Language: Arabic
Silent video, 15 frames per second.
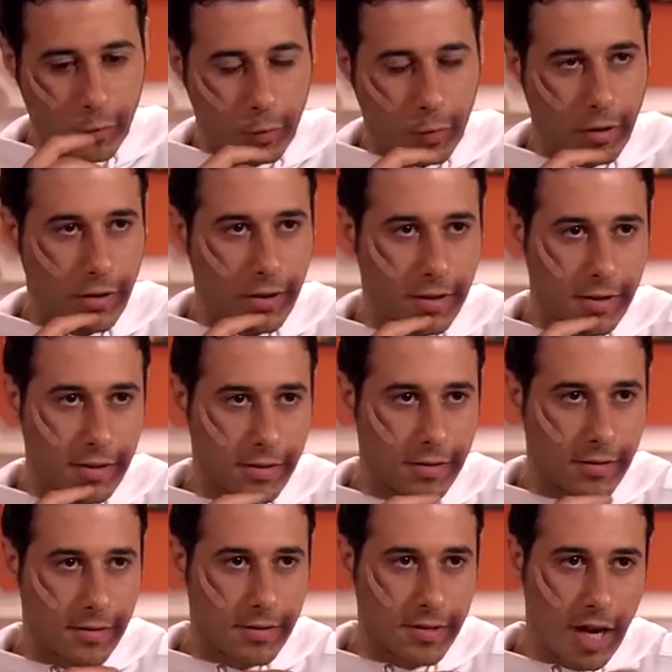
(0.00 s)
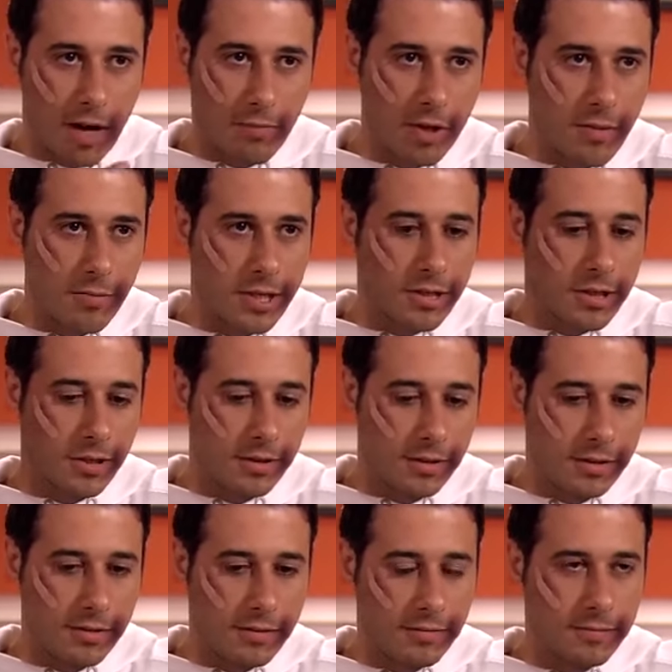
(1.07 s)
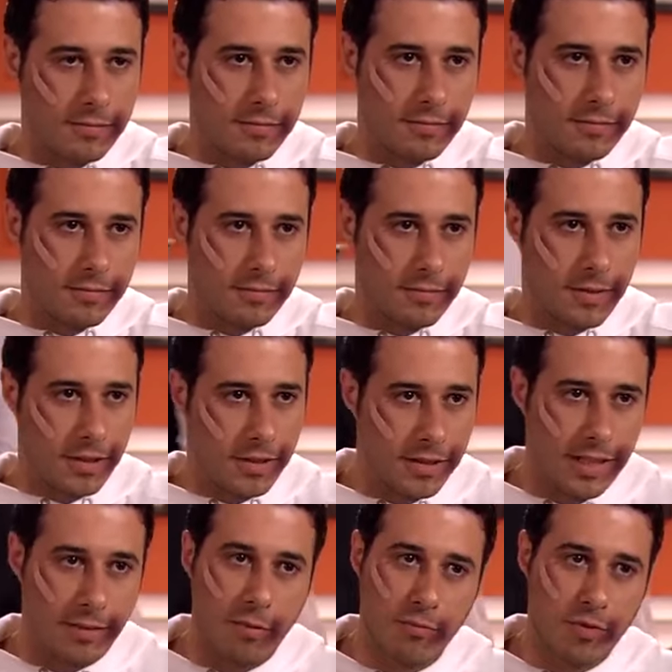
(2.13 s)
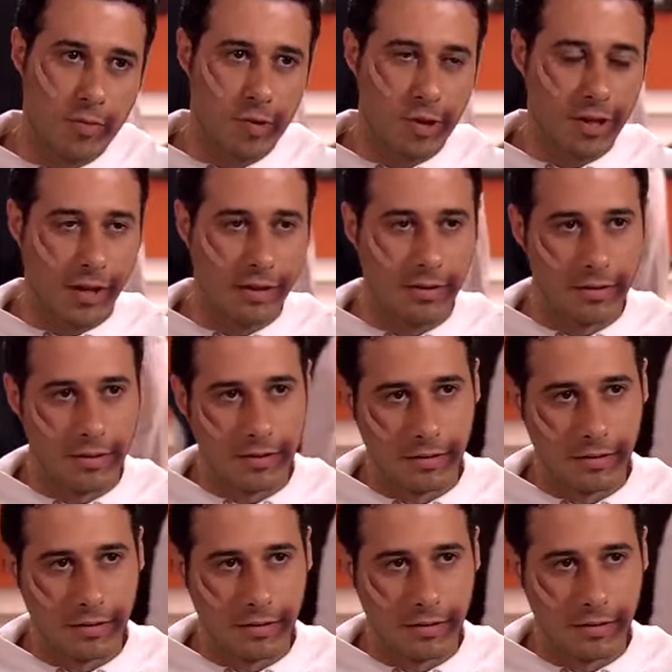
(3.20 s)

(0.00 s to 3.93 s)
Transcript: وصعب يا باشا انما مش مستحيل